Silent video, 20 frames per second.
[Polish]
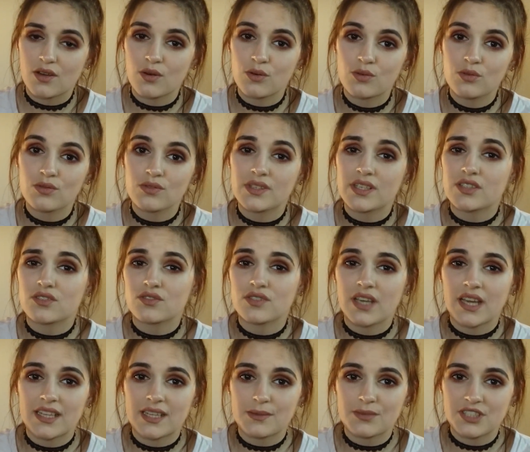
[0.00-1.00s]
Ogólnie to nie
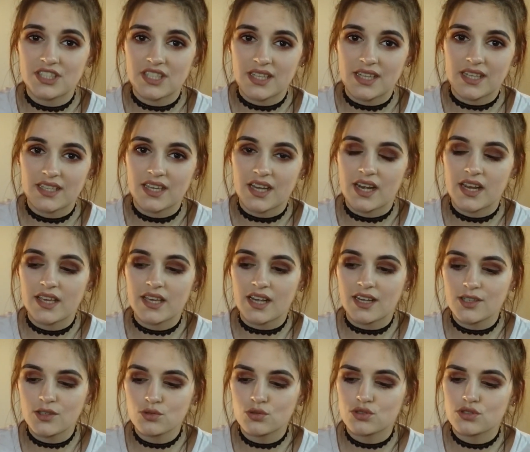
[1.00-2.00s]
jadam śniadań, ale
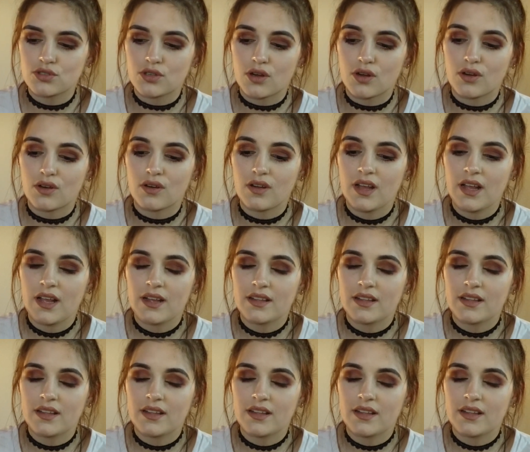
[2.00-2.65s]
jak już to